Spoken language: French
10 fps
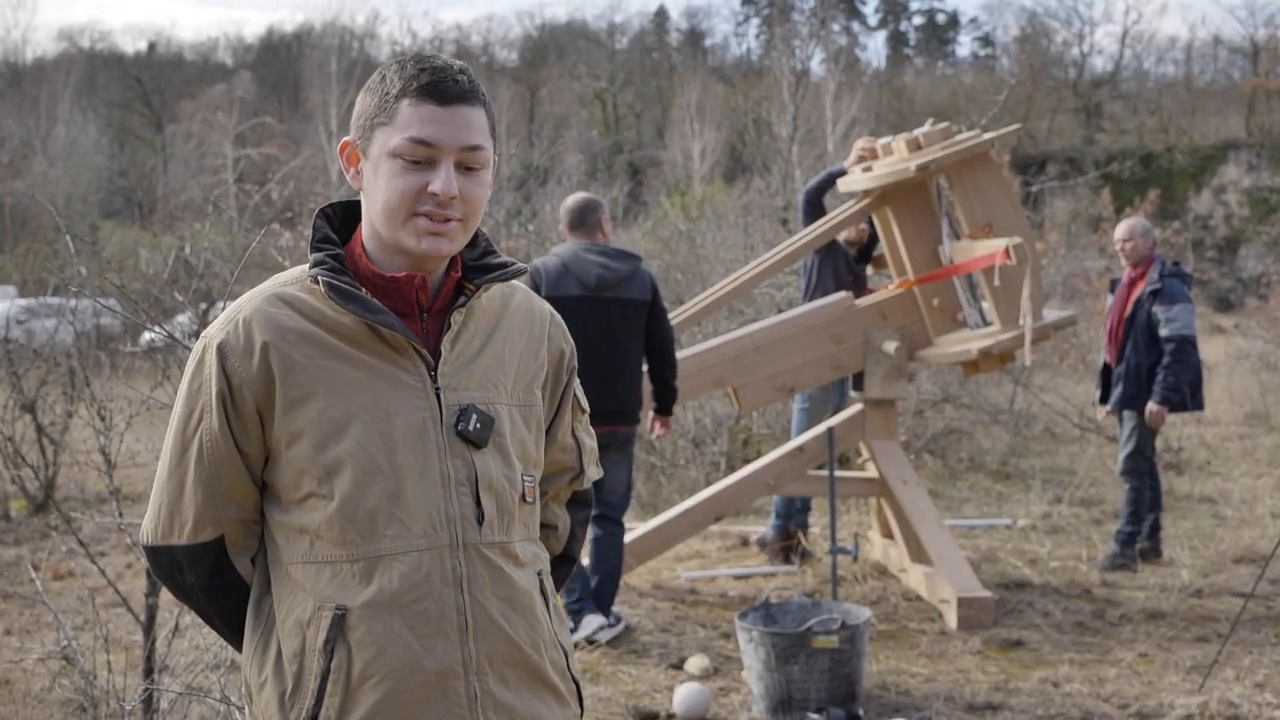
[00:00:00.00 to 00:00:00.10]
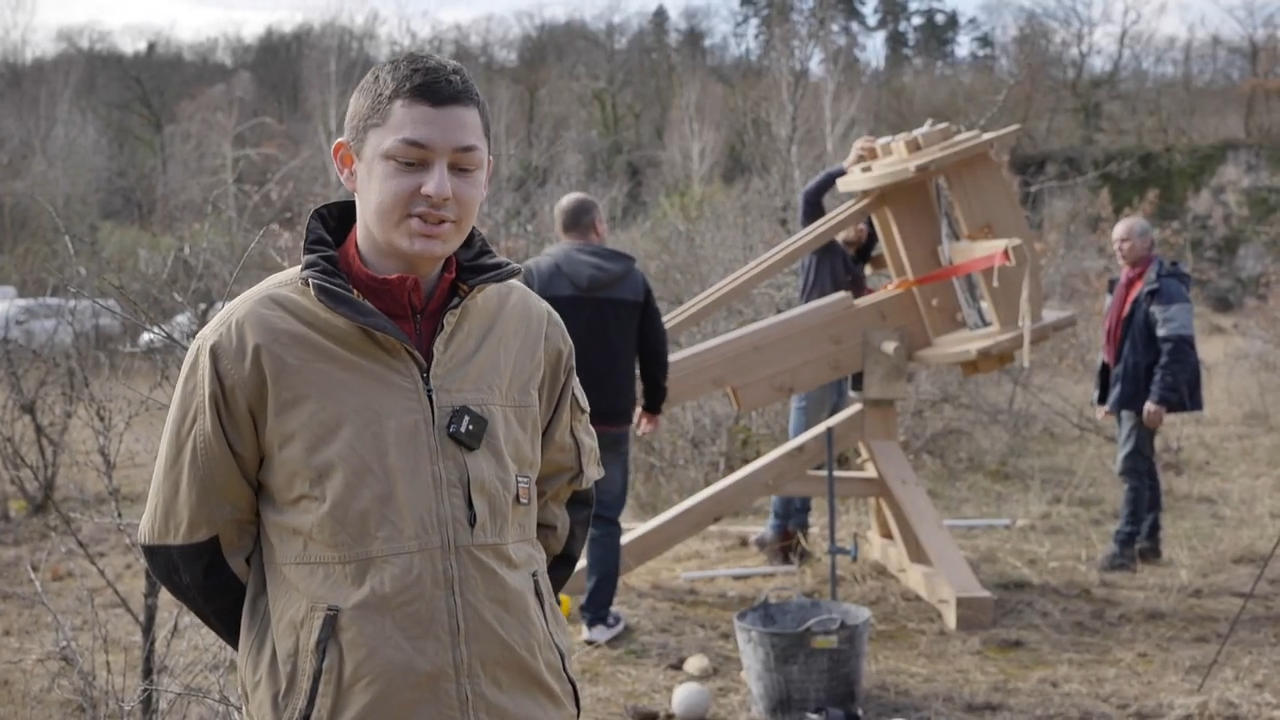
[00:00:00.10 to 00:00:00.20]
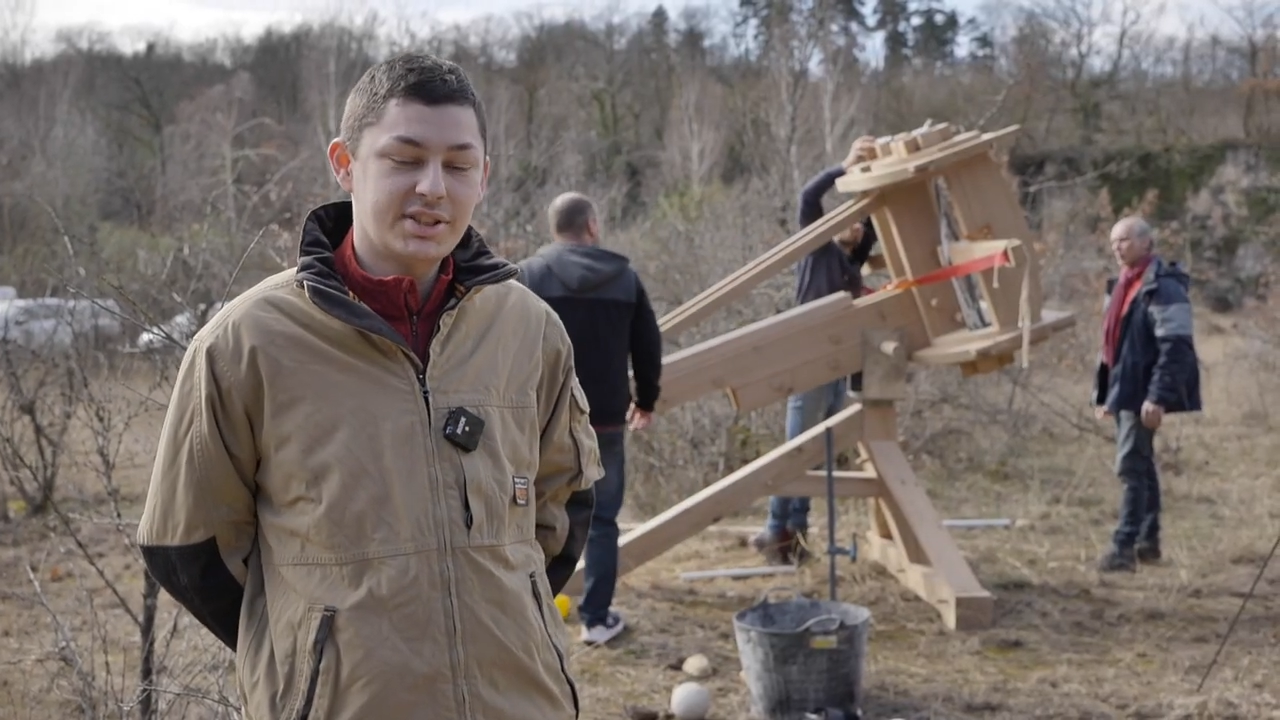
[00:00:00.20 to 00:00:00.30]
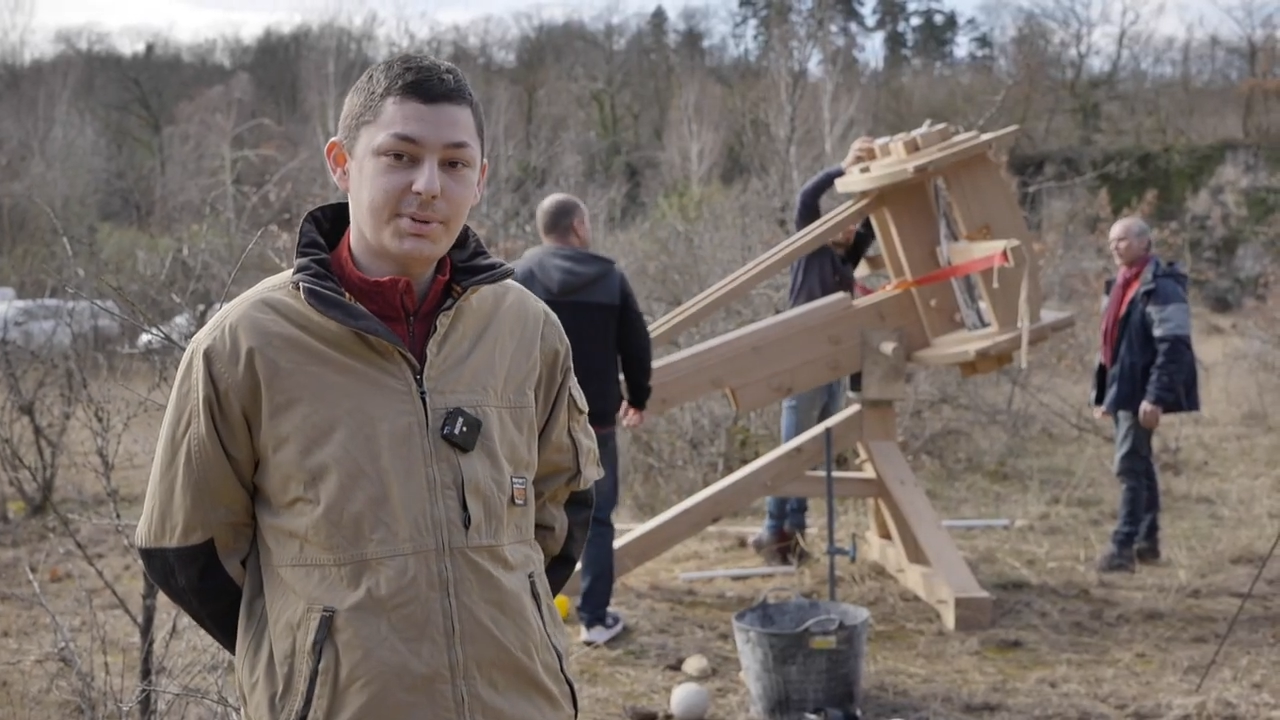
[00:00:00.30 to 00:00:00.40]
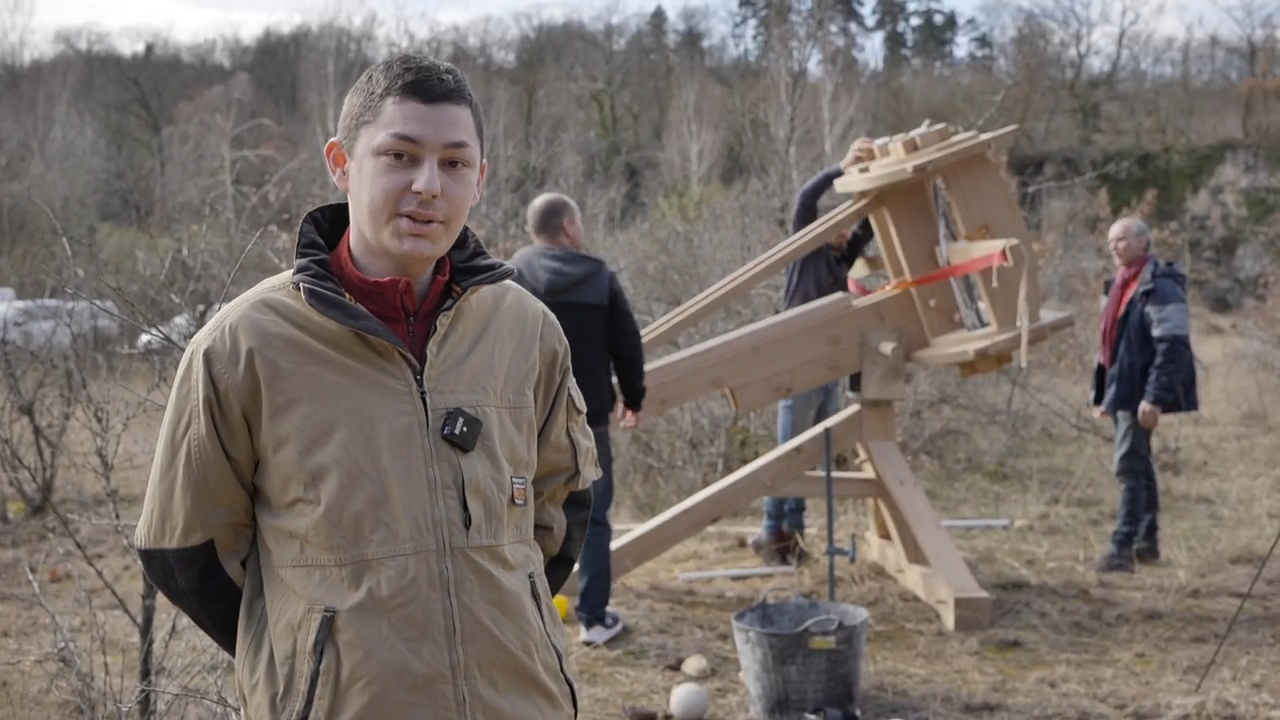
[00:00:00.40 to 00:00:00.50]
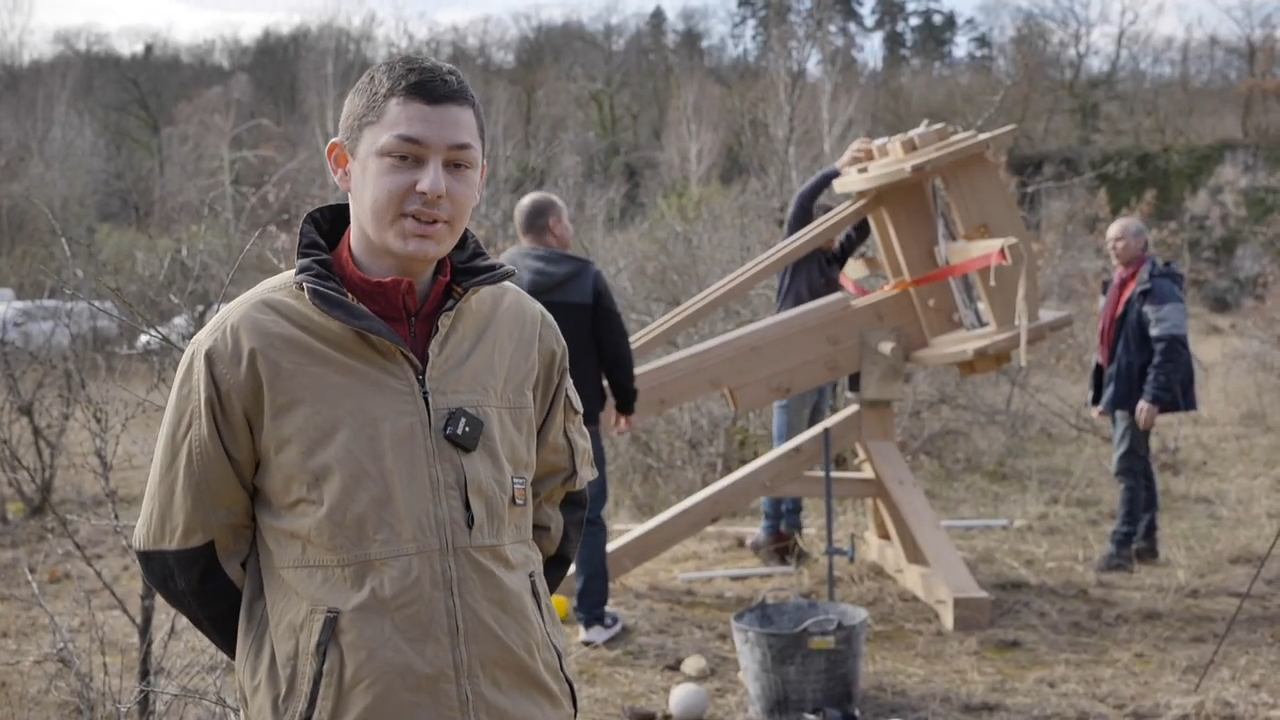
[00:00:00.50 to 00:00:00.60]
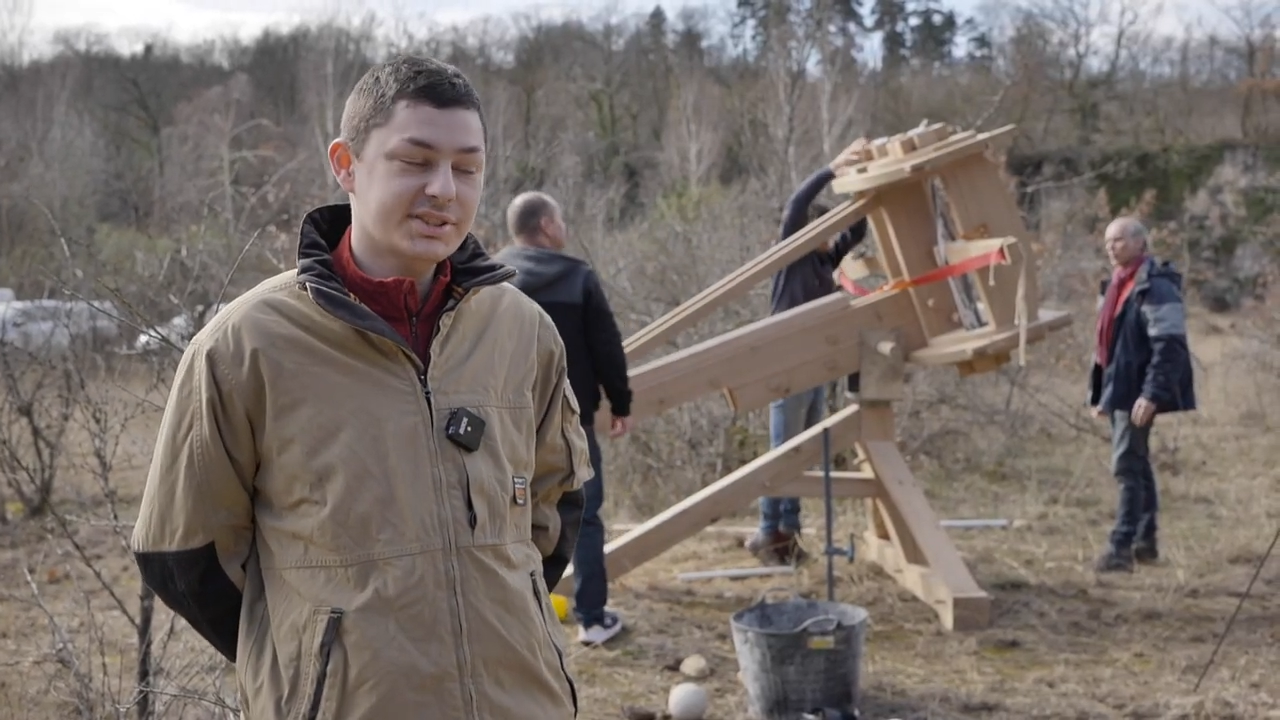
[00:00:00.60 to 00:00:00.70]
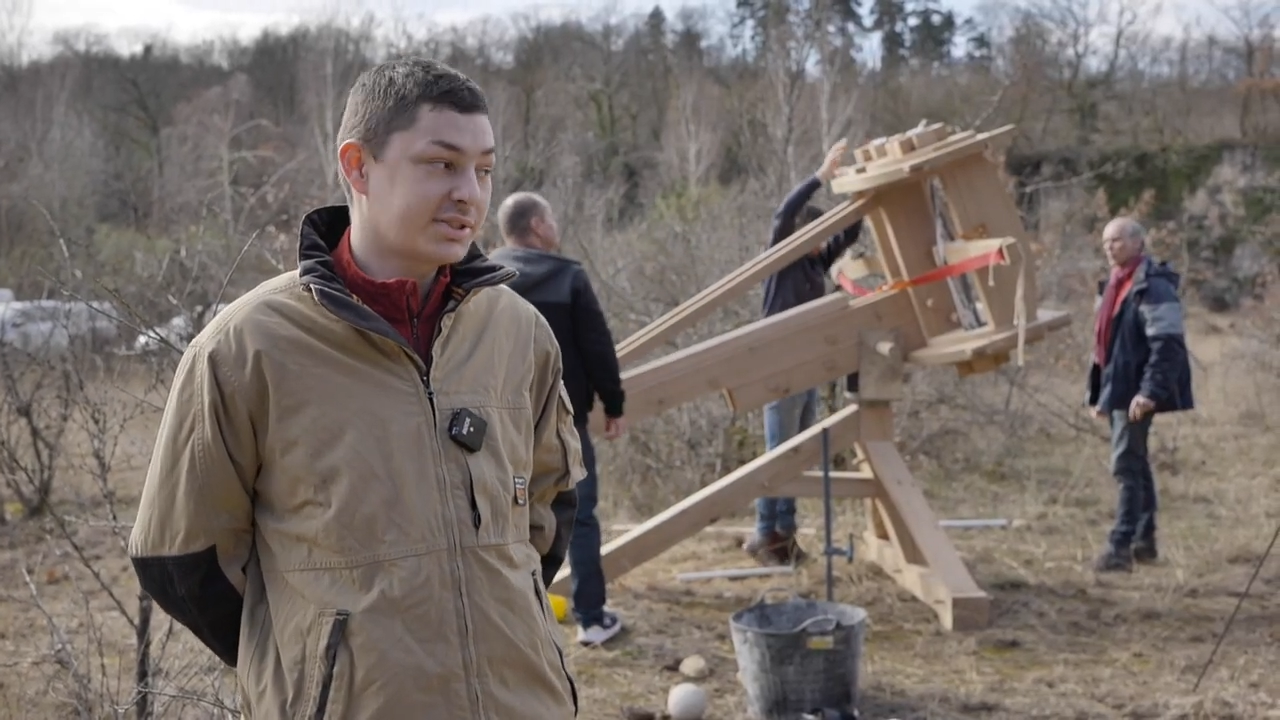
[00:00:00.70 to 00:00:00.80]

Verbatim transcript: qui n'est pas une vraie